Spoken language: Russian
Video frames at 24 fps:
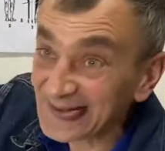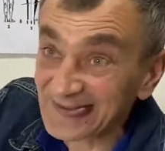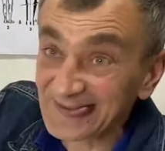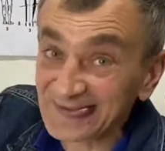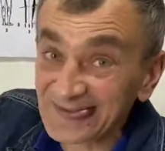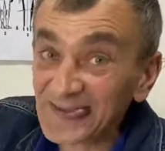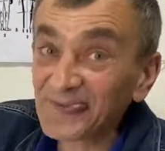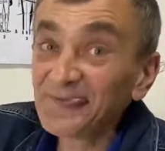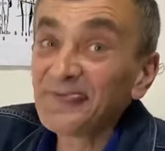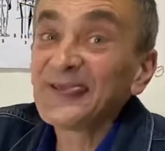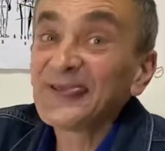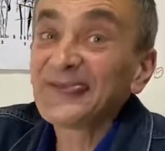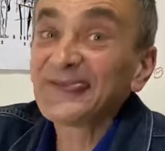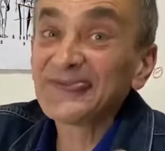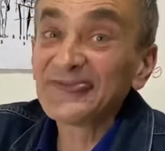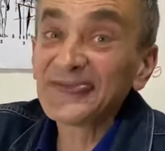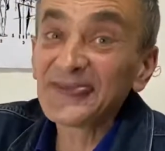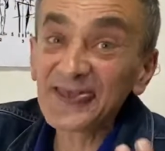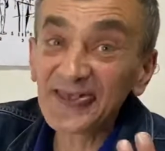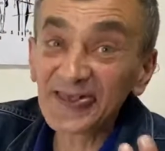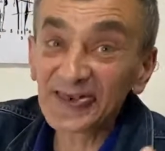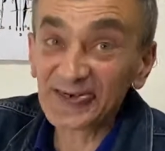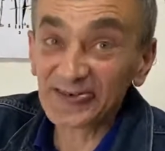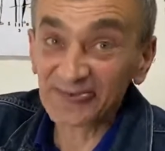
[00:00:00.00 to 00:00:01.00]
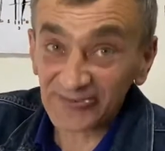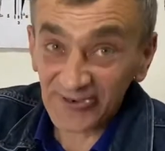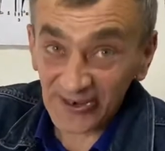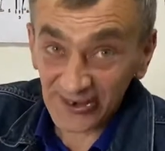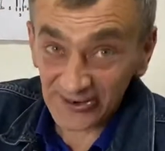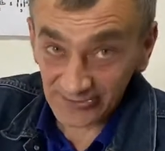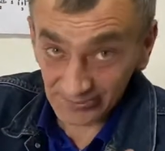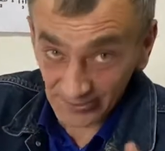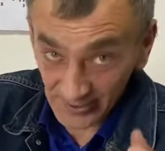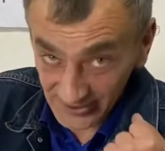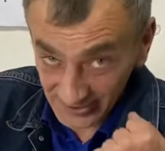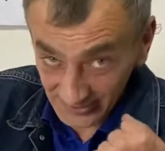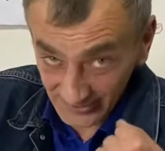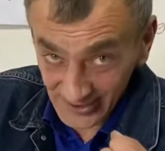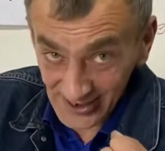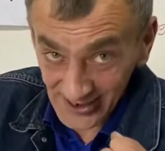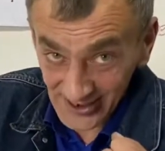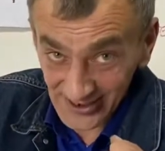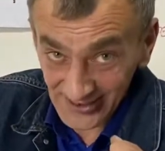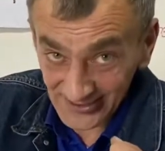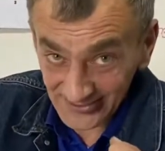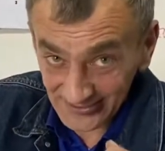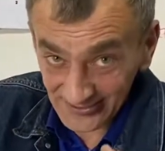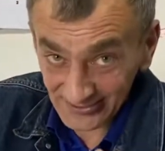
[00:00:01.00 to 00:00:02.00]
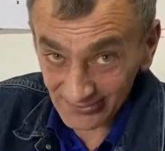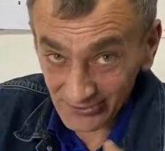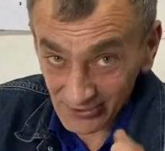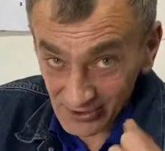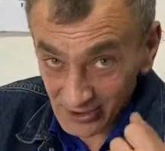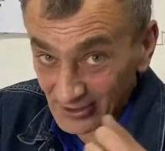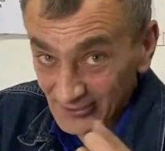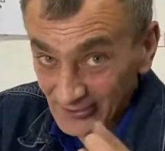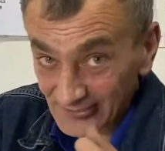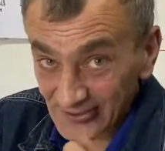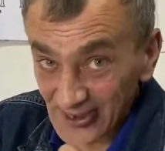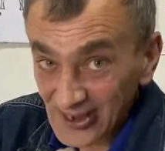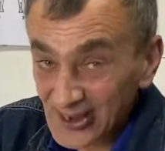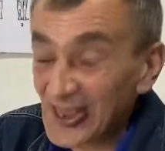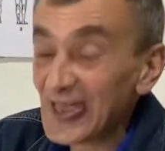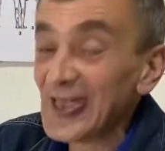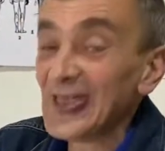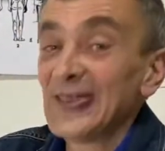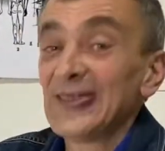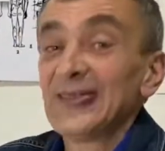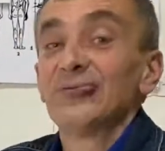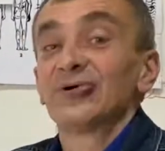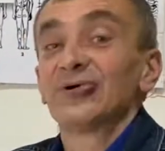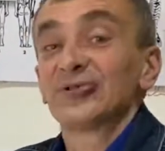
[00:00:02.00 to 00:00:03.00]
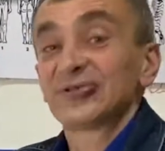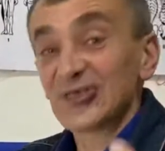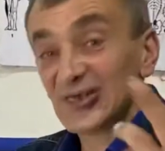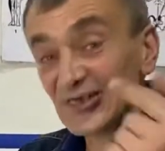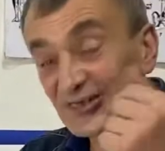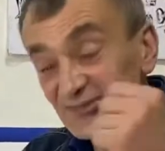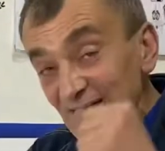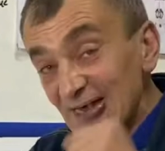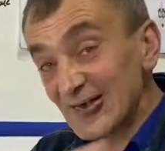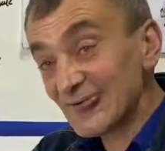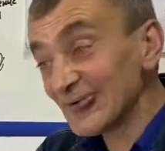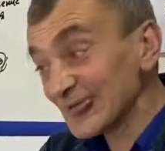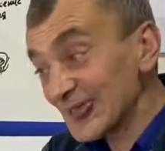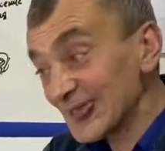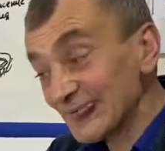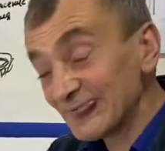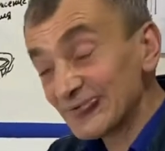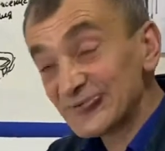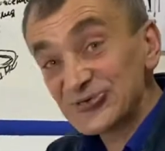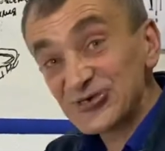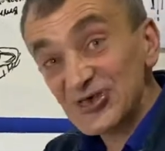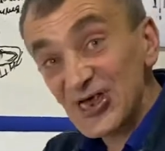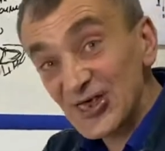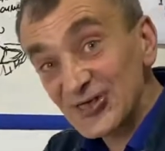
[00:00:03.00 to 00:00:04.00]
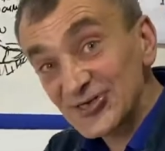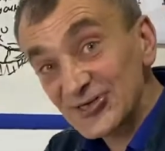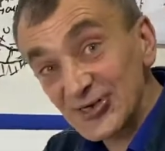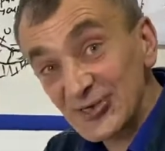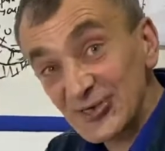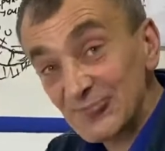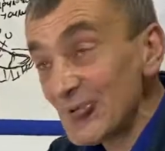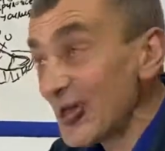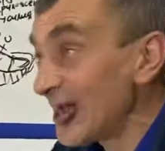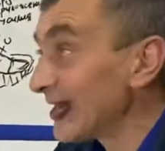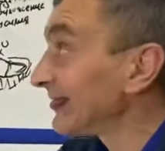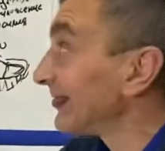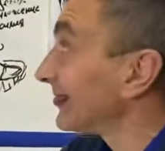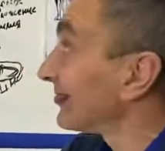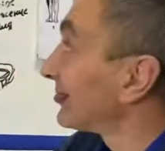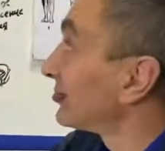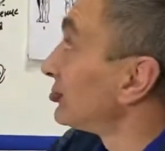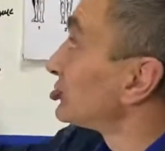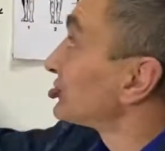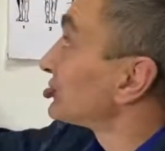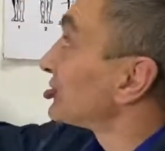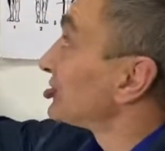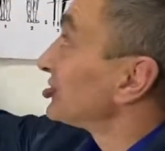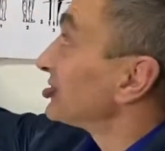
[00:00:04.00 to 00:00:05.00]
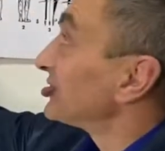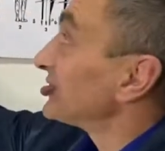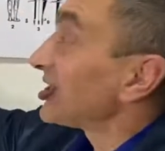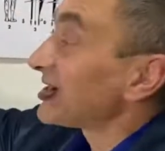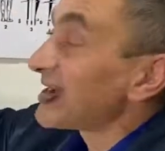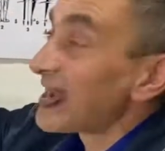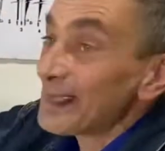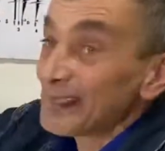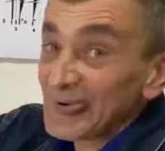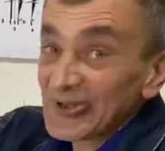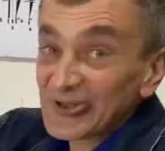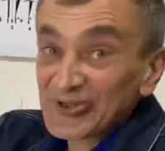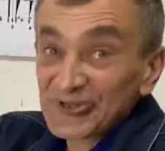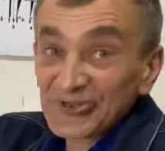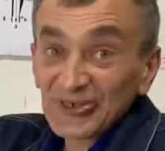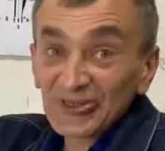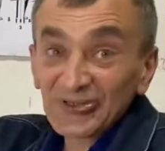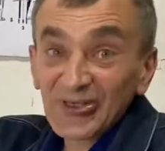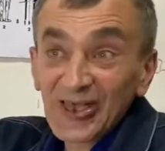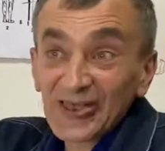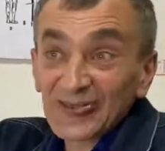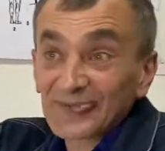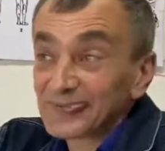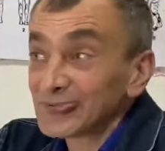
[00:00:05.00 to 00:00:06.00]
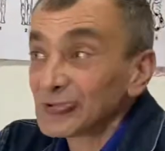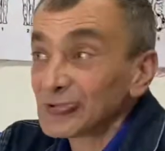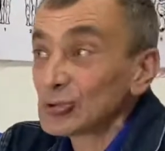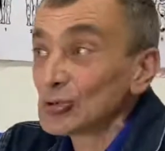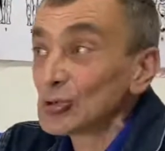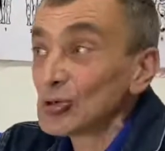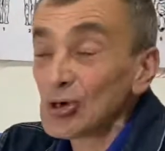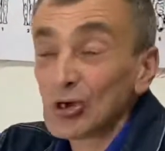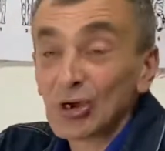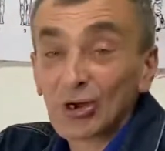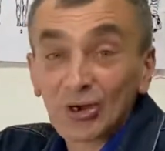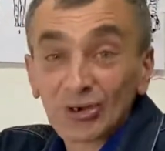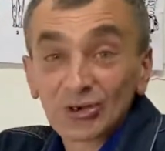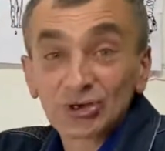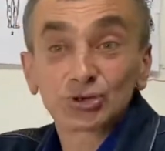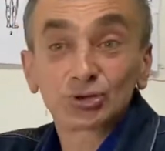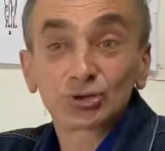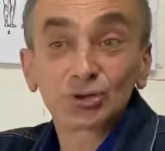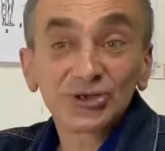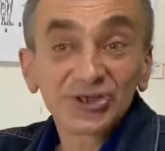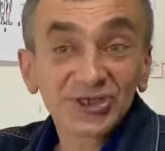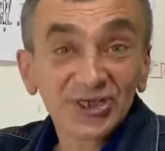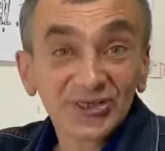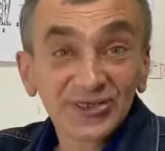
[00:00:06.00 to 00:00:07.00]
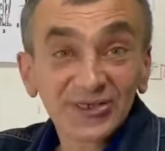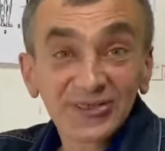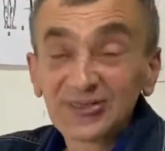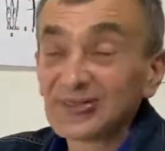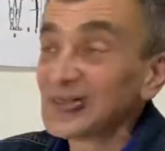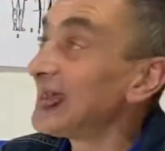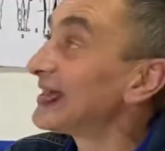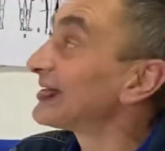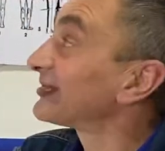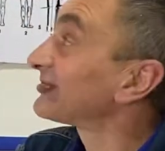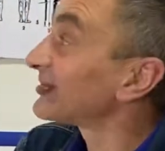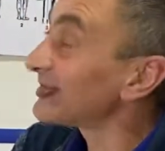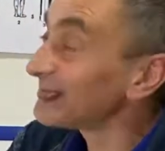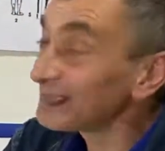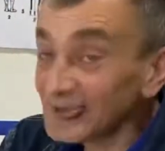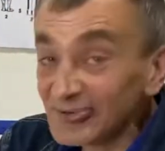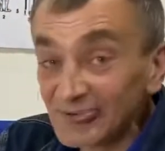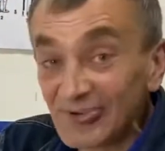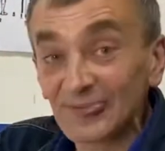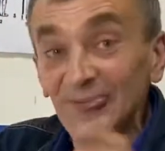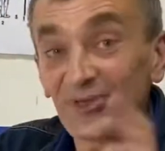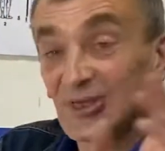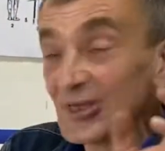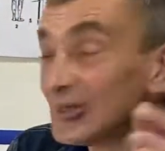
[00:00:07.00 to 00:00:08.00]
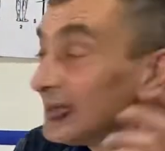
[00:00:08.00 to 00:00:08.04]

зафиксировать, понимаете, вот. И вот тогда вы нам в чате, ребята, слушайте, нога поднялась, все, что делать дальше? А мы вам